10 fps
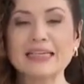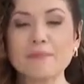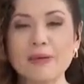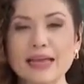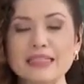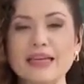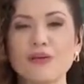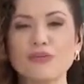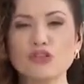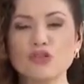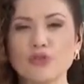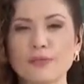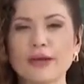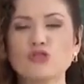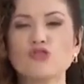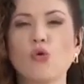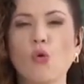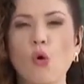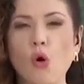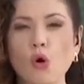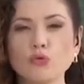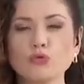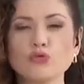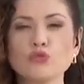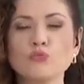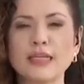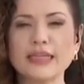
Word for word: saber se efetivamente outros